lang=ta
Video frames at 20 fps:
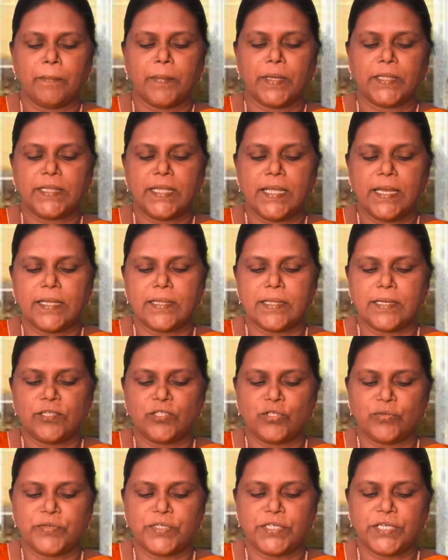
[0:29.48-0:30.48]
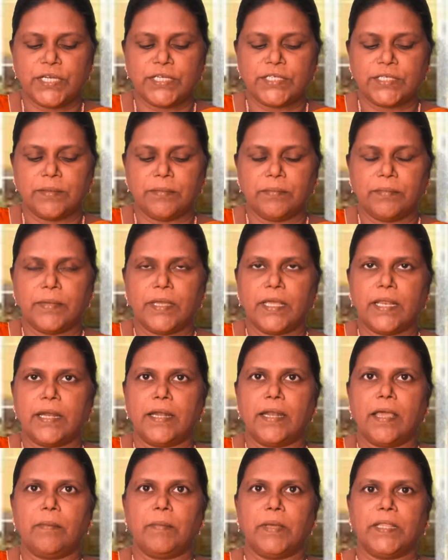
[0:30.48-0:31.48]
மத்திய எழுதின சுவிசேஷம்
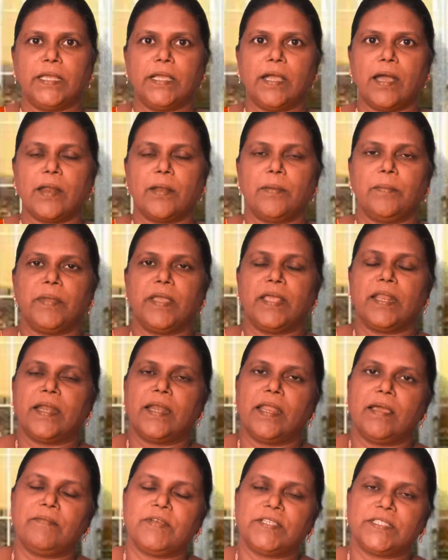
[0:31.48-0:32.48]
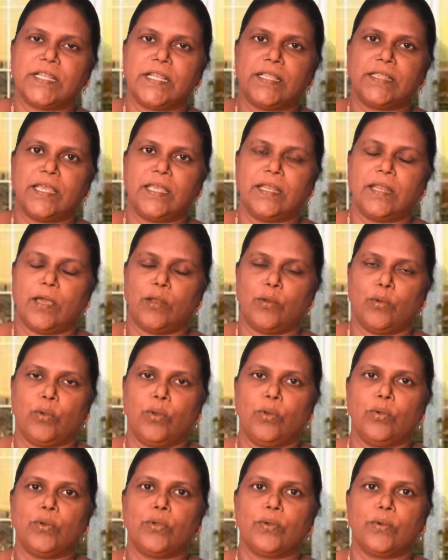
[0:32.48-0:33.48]
இரண்டாம் அதிகாரம் இரண்டாம் வசனத்தை நான்
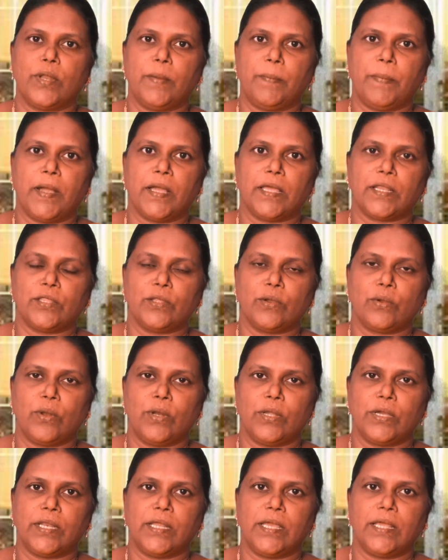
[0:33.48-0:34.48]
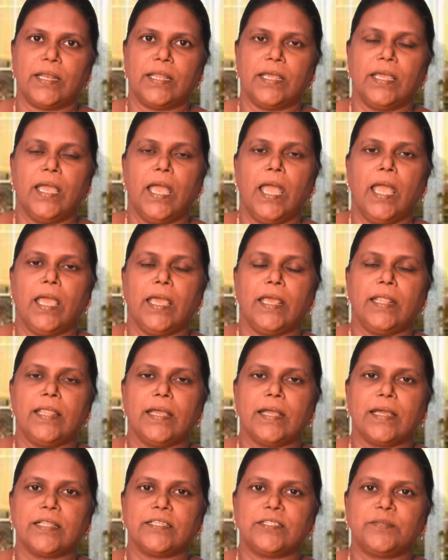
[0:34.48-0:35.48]
உங்களோடு கூட பகிர்ந்து கொள்கிறேன் இந்த
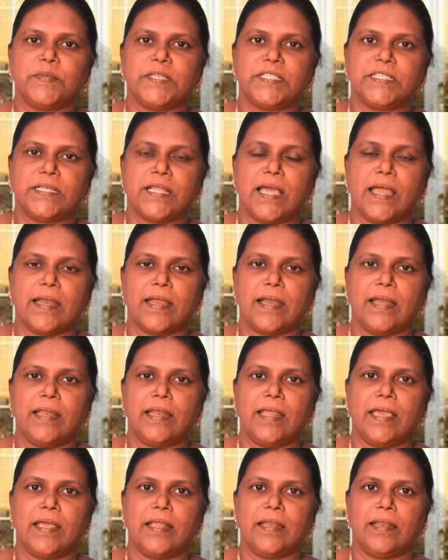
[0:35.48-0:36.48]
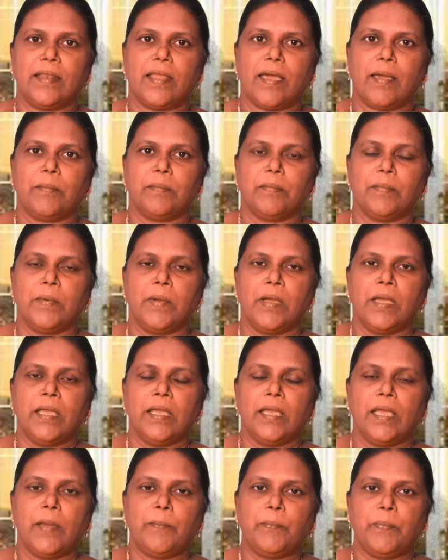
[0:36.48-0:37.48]
கிறிஸ்துமஸ் நாட்களிலே நாம்
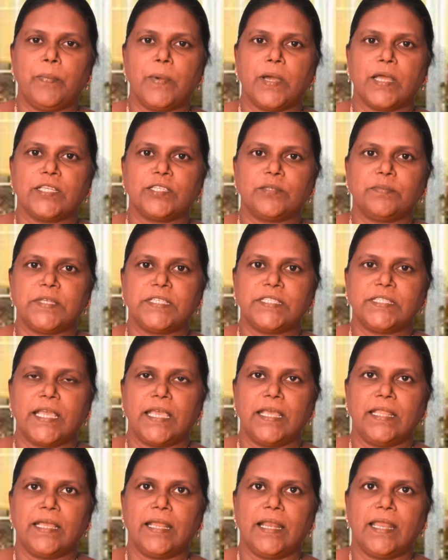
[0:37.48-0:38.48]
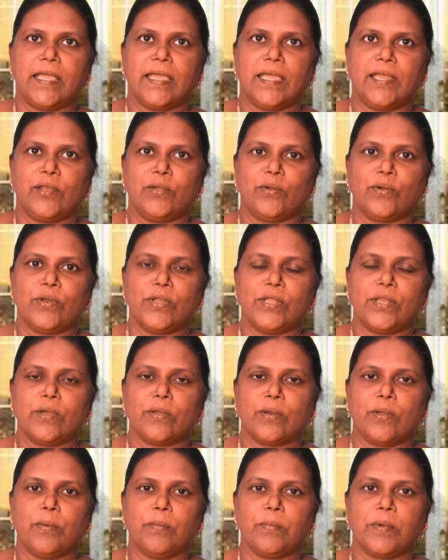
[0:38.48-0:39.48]
கிறிஸ்துமஸ் செய்திகளை
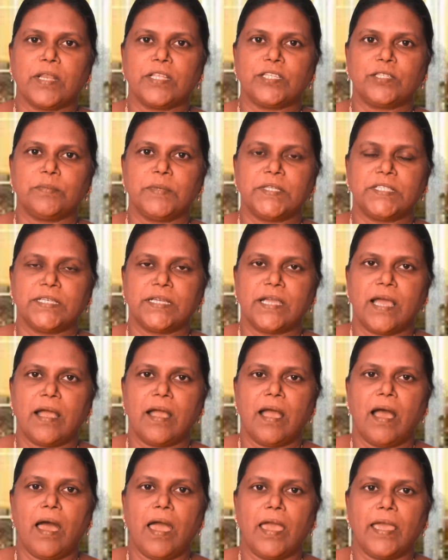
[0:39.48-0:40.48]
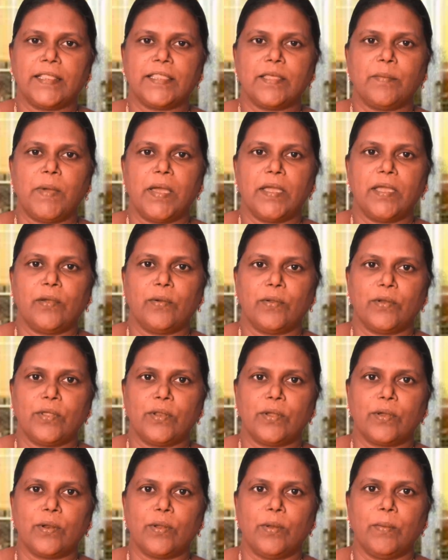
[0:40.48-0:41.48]
கேட்டுக்கொண்டிருக்கிறோம் கிறிஸ்துமஸுக்காக ஆயத்தமாகி
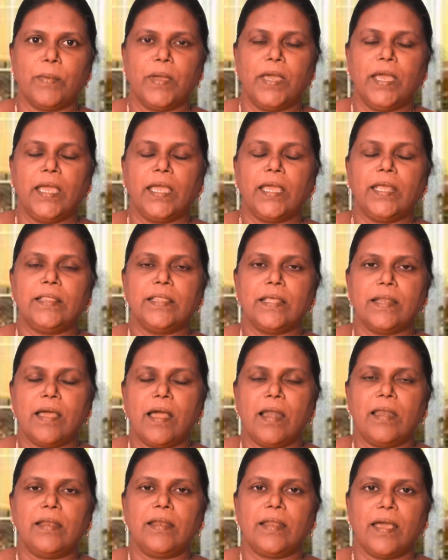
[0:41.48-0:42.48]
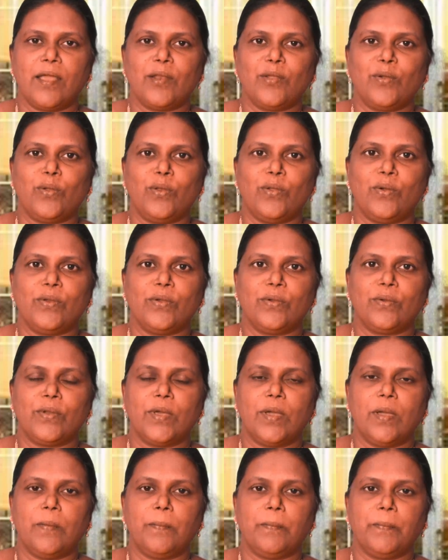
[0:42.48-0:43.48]
கொண்டிருக்கிறோம் இந்த நாளில் நான் உங்களோடு கூட
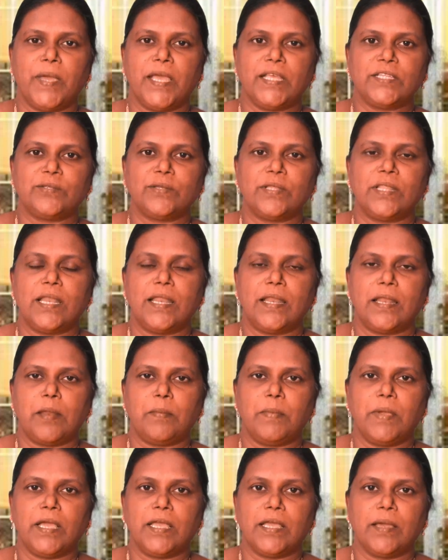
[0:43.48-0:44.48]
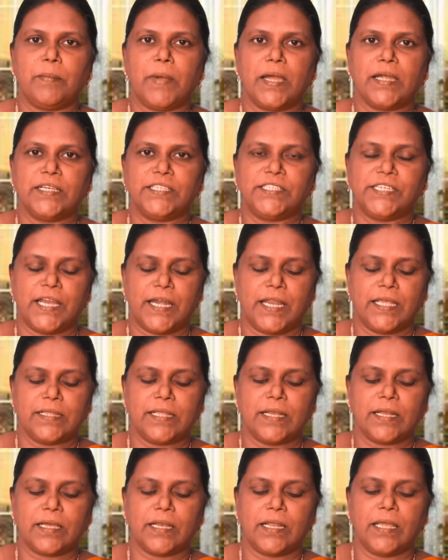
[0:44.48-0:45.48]
பேசுவதில் நான் மிக்க மகிழ்ச்சி
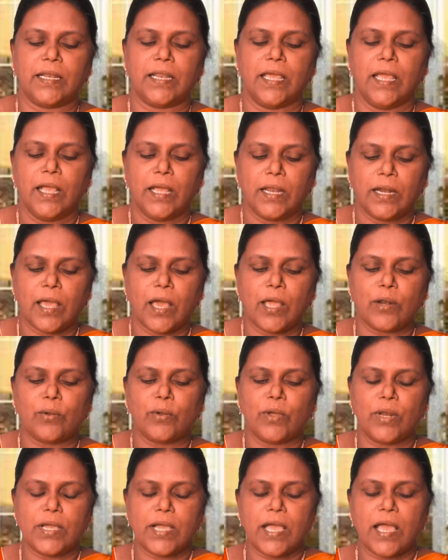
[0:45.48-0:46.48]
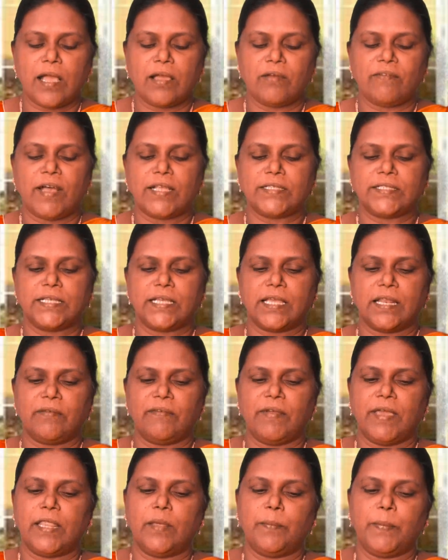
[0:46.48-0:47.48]
அடைந்திருக்கிறேன் நான் உங்களுக்காக வாசிக்கிற
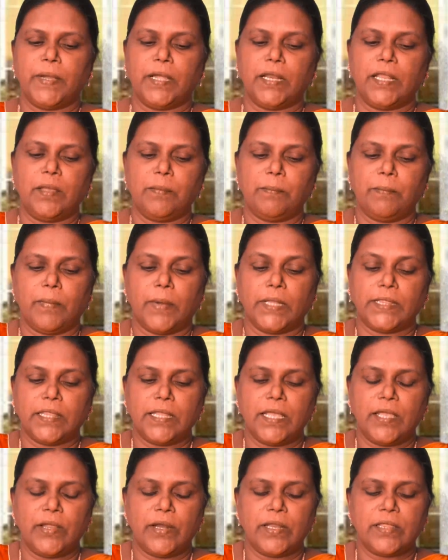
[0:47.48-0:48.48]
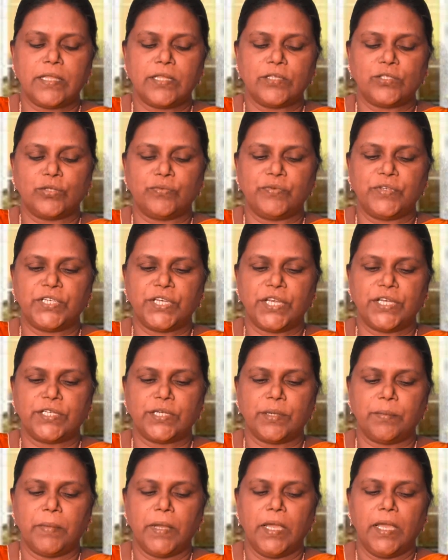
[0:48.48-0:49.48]
வேத பகுதி பத்தை எழுதின
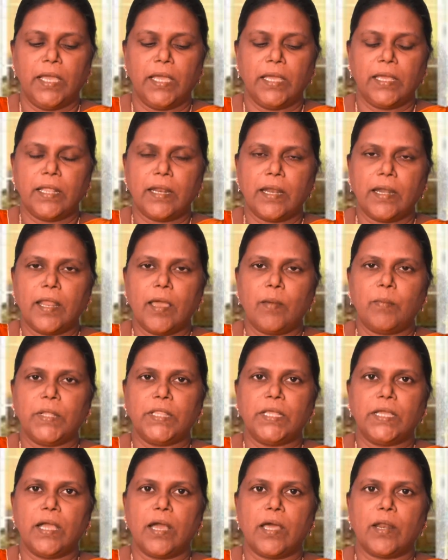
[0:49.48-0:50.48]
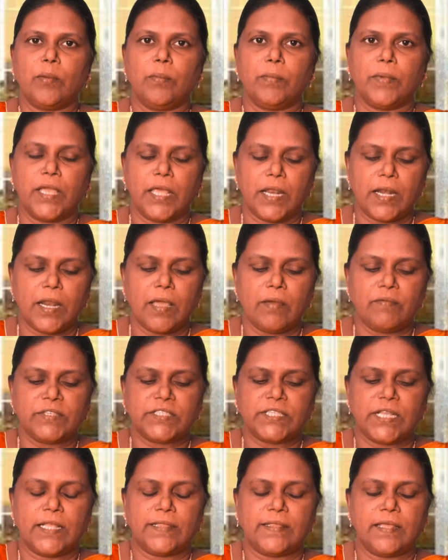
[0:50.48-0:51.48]
சுவிசேஷம் இரண்டாம் அதிகாரம் இரண்டாம்
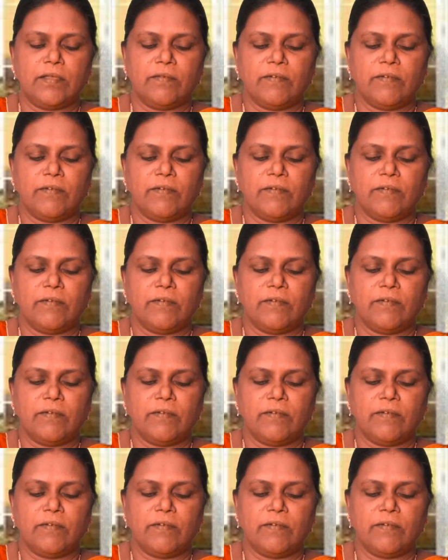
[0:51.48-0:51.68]
வசனத்தை